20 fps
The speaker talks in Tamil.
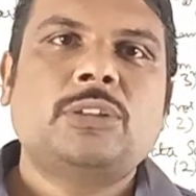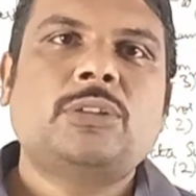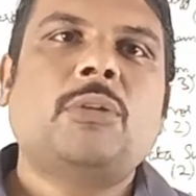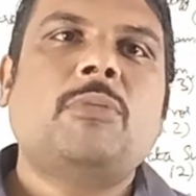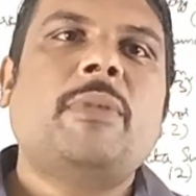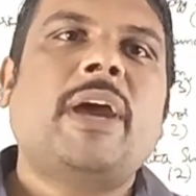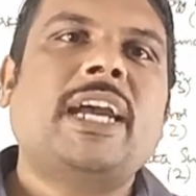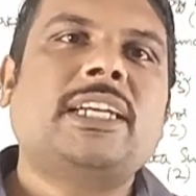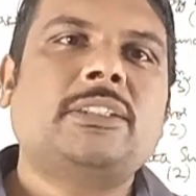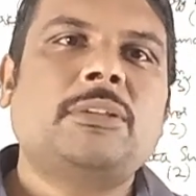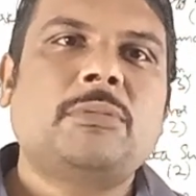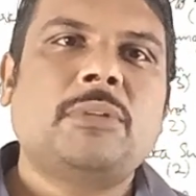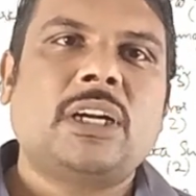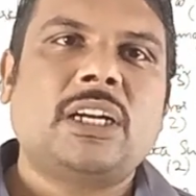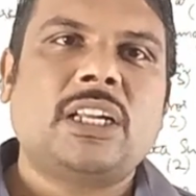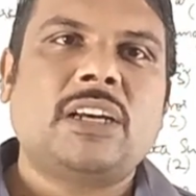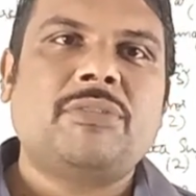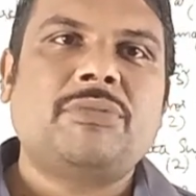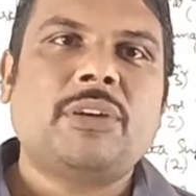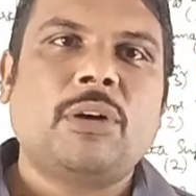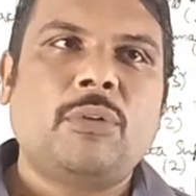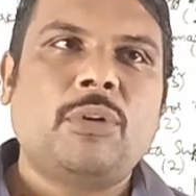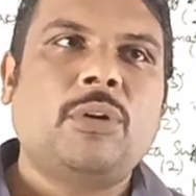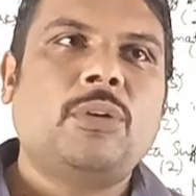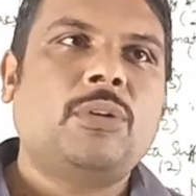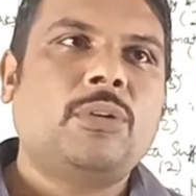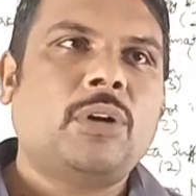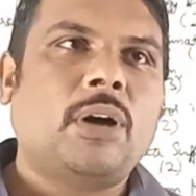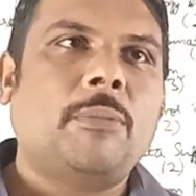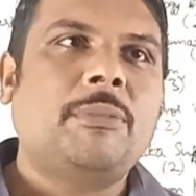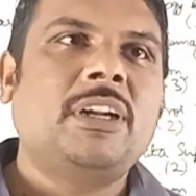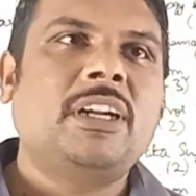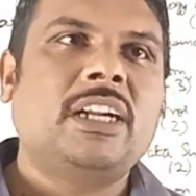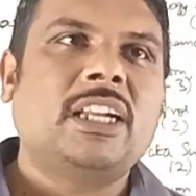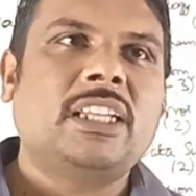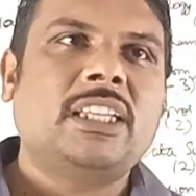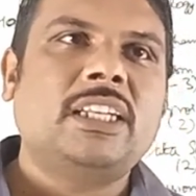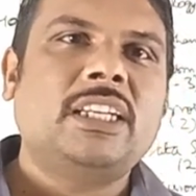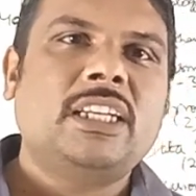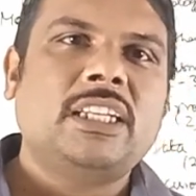ஸோ மேக்ஸிமம் கட் ஆஃப் எவ்வளோ
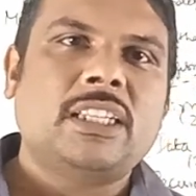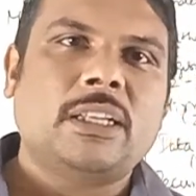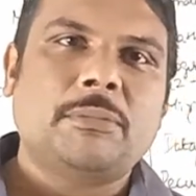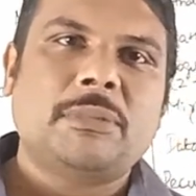அப்படின்றது